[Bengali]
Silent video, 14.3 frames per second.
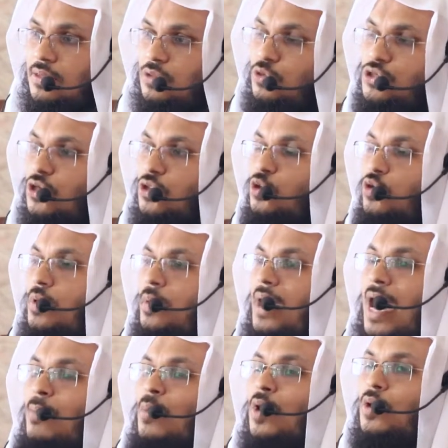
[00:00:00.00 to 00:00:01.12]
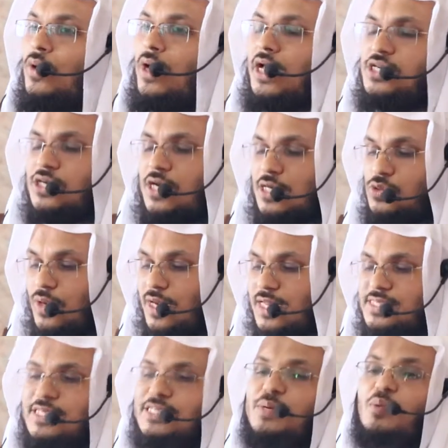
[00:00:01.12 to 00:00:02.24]
দুইজন দুইভাবে আমল করে এসে রাসুল
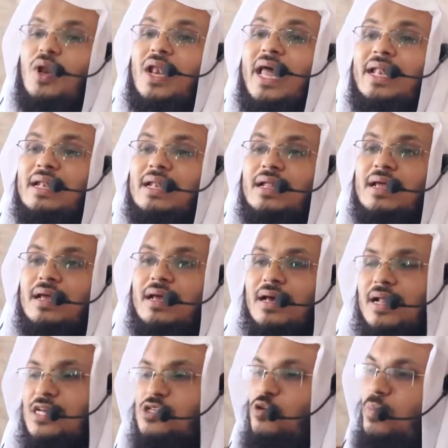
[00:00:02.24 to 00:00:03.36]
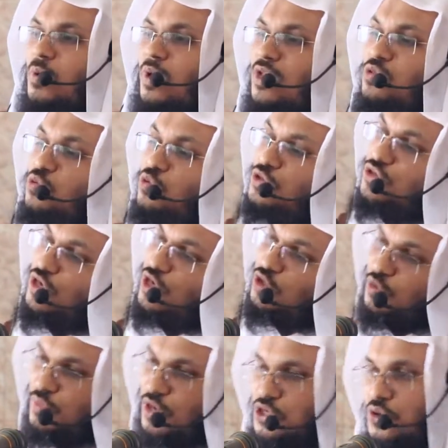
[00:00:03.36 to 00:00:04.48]
কাছে এসে বললেন রাসুল বললেন দুইজনে
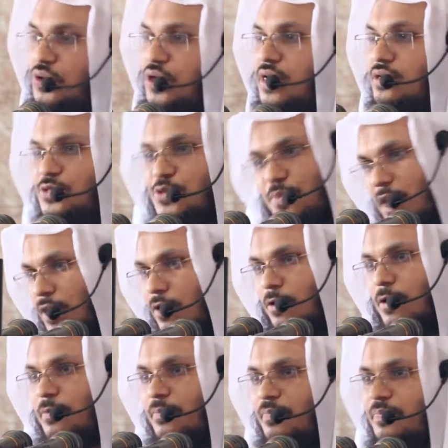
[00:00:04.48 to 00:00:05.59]
তোমরা সঠিক সুহান আল্লাহ